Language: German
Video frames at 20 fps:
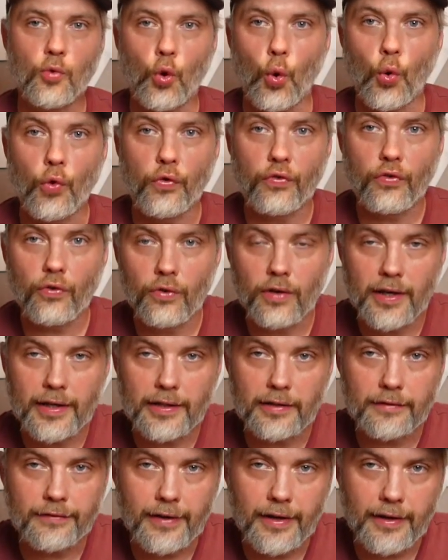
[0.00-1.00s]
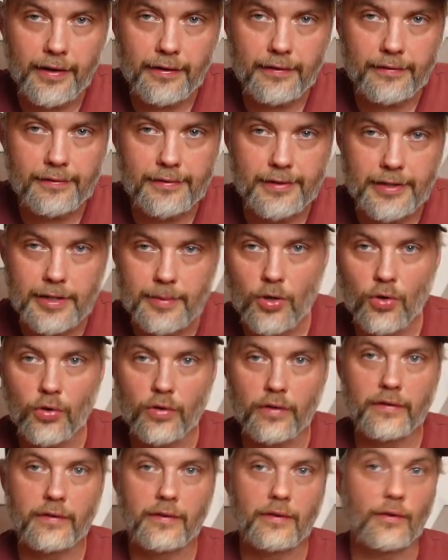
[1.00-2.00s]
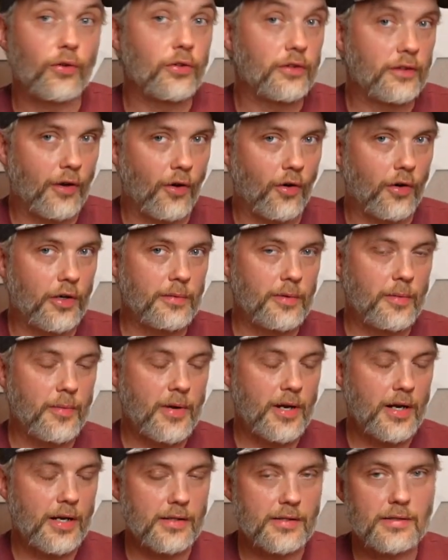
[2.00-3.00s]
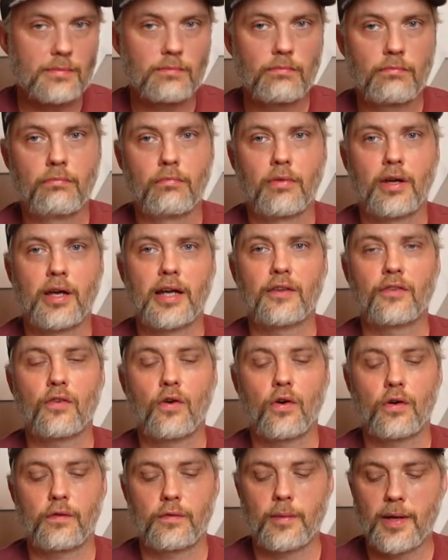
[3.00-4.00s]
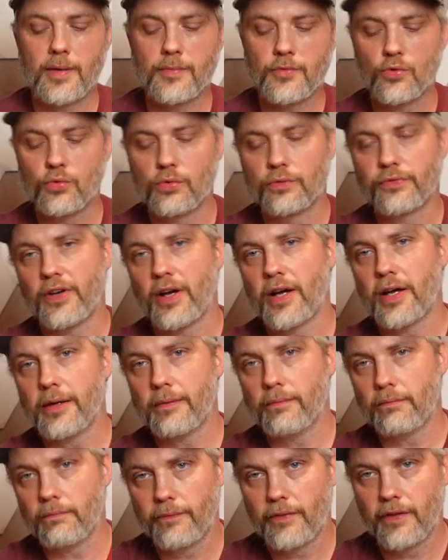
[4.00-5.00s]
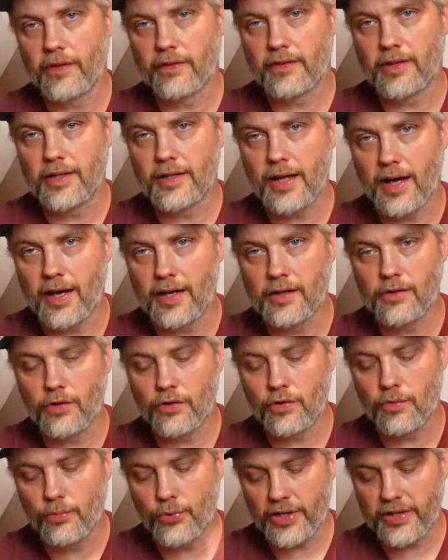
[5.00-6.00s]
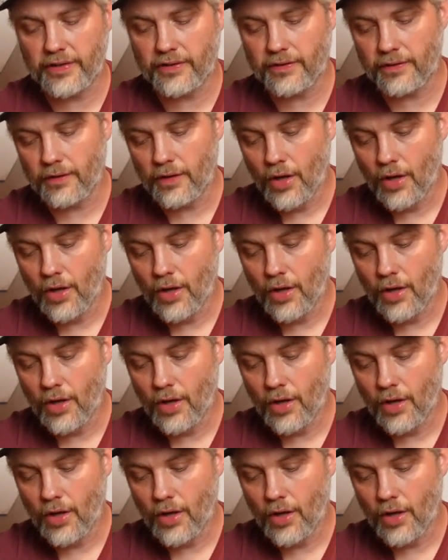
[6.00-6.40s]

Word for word: Größen- und Längenvergleich, liebe Jungs und auch liebe Mädels. Keine Sorge, wir bleiben jugendfrei. Es geht eindeutig um Bricks